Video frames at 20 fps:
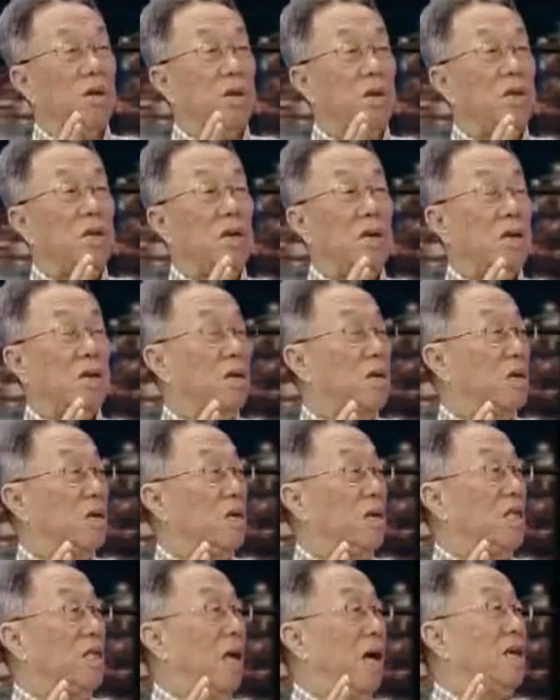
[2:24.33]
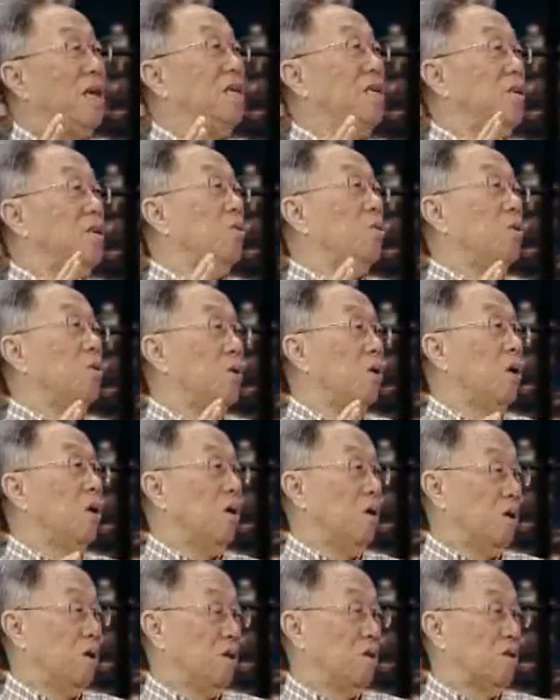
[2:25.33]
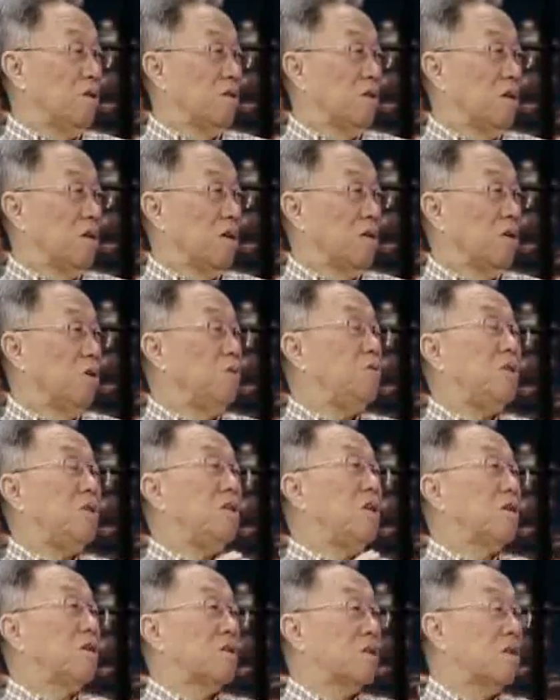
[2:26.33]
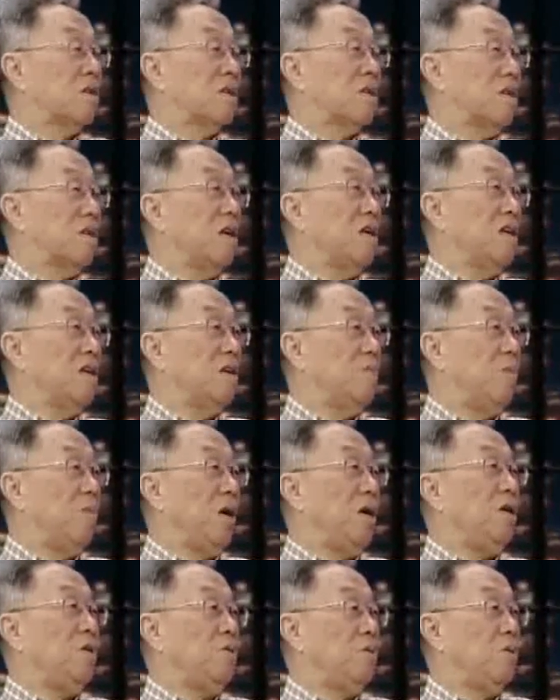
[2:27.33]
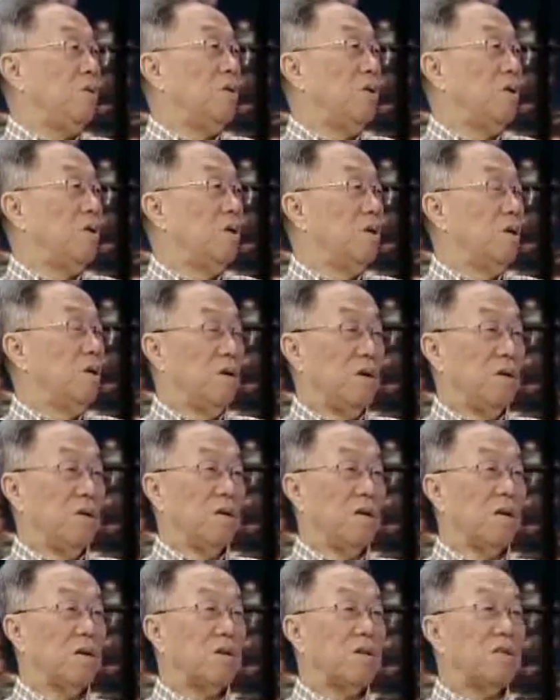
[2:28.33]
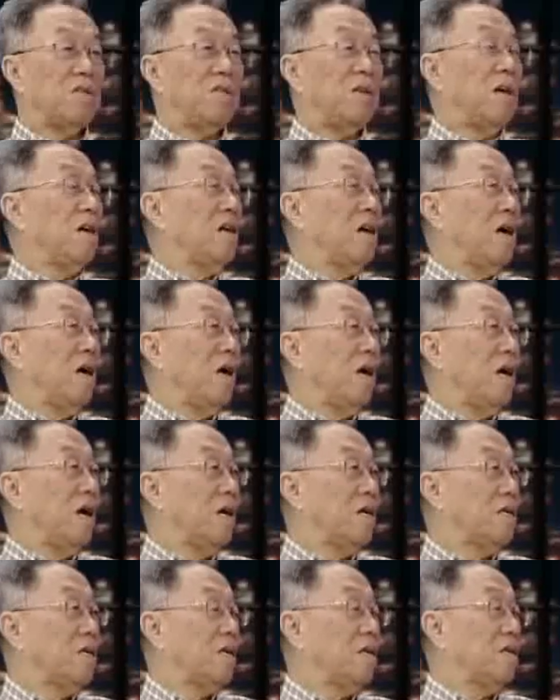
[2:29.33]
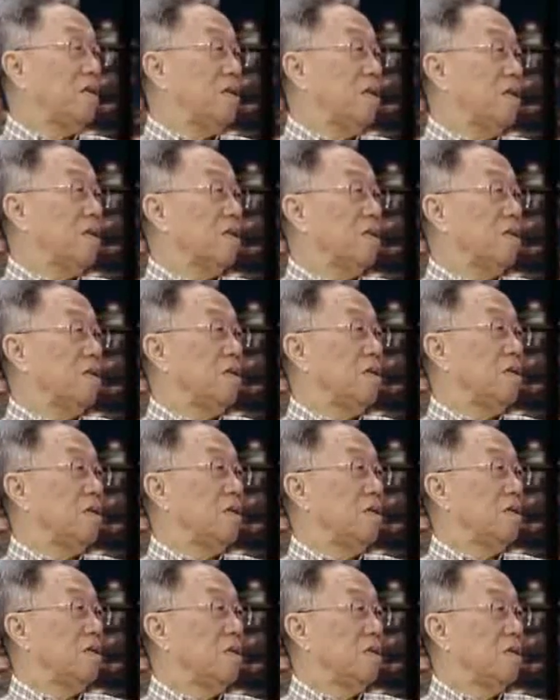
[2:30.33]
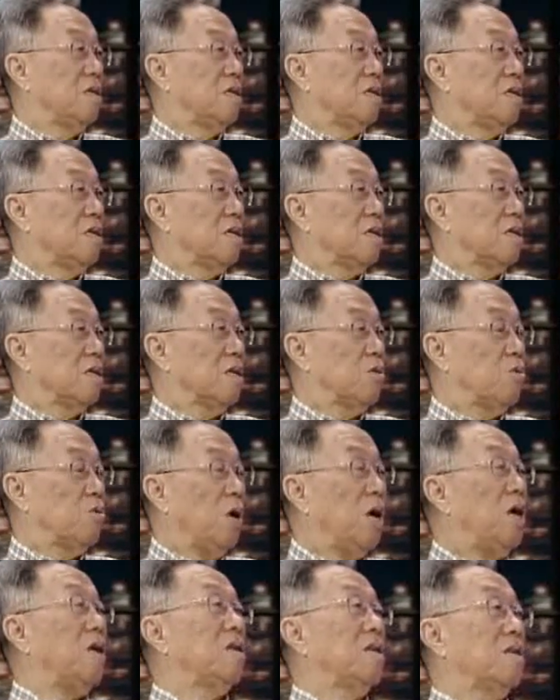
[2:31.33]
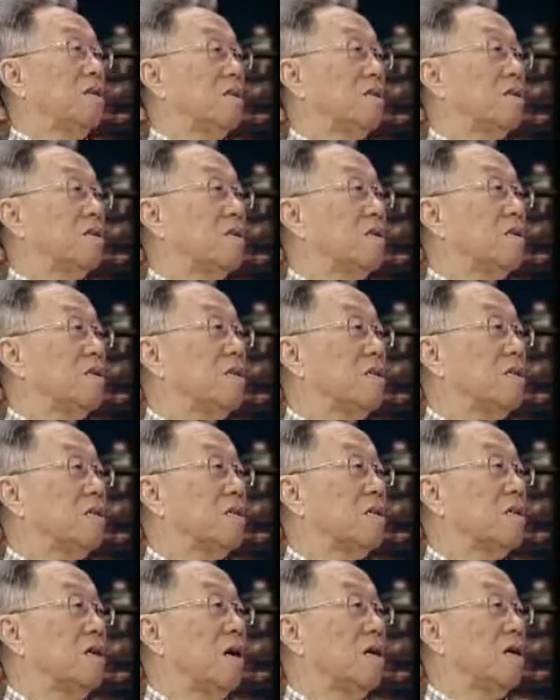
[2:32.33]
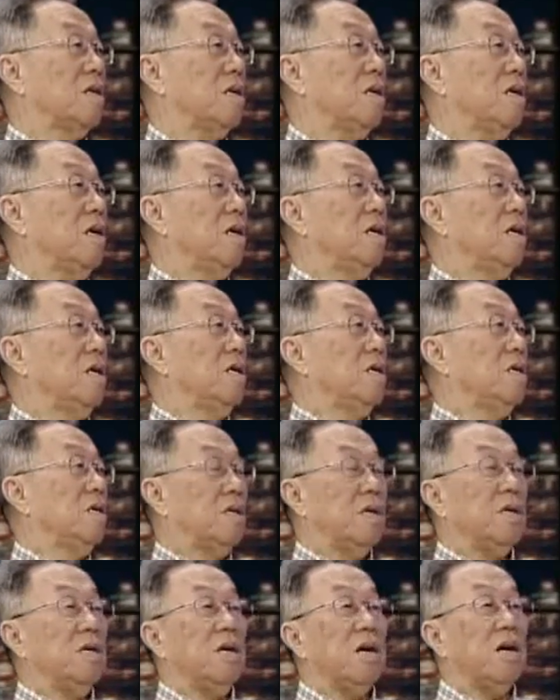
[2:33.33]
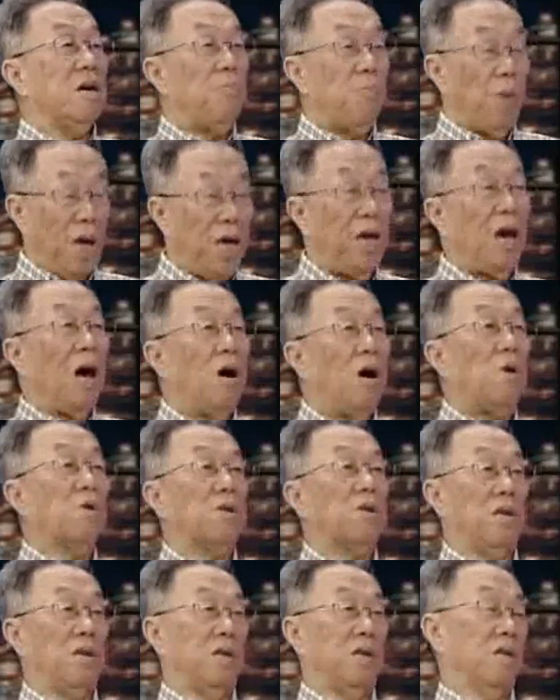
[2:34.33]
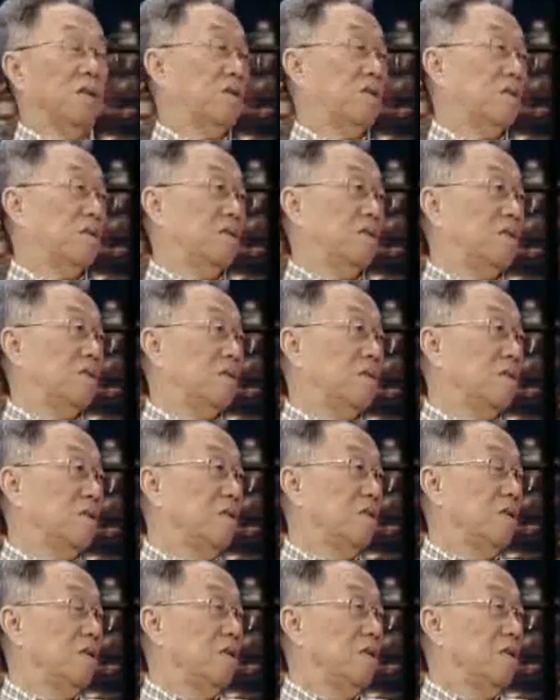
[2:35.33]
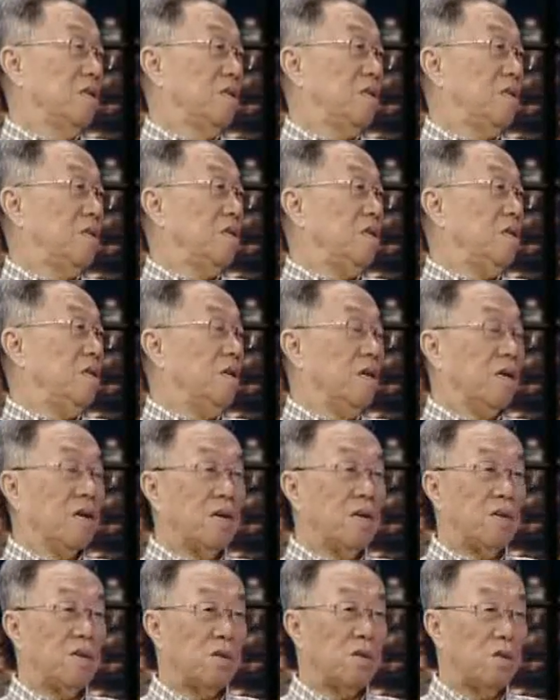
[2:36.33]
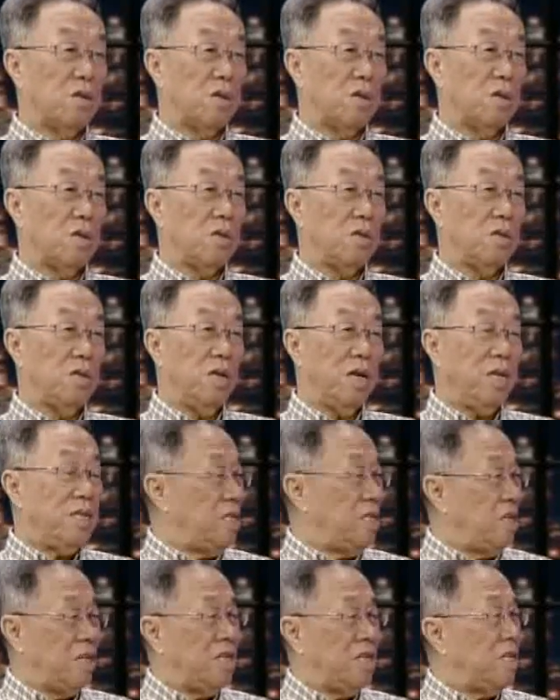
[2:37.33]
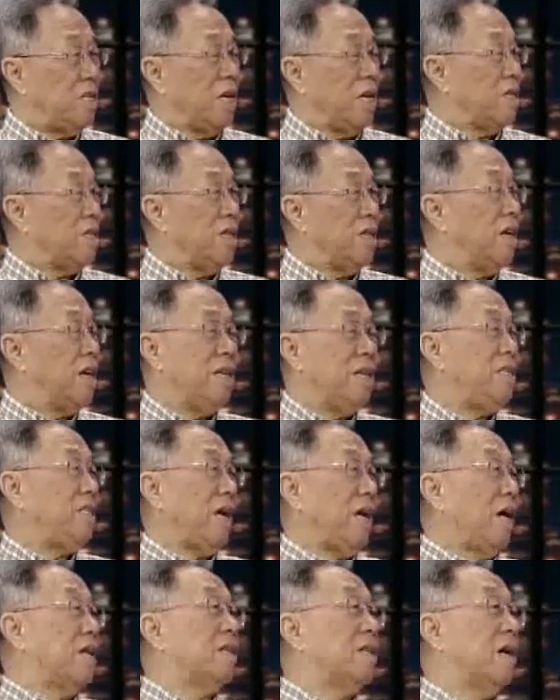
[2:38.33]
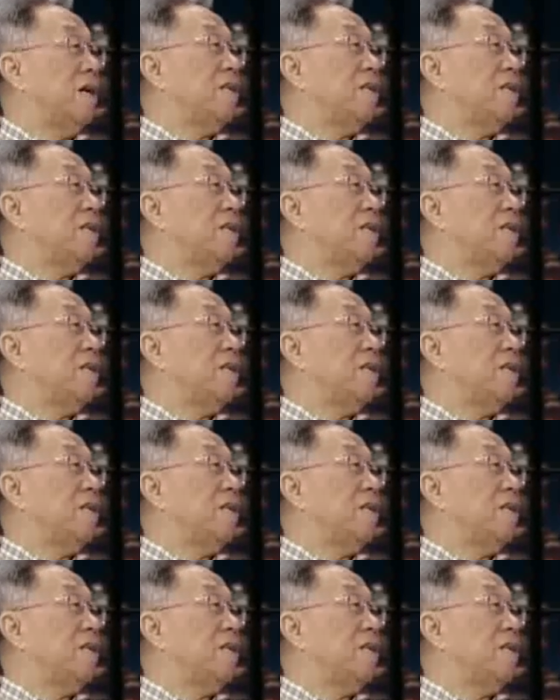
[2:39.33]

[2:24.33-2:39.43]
我就觉得一一男一女，嗯，尤其要是跟一个美女，嗯，要是相爱啊，这是一个很很快乐的事情，男欢女爱，是一个很美好的一个事情，对，是一个很也其实也是一个很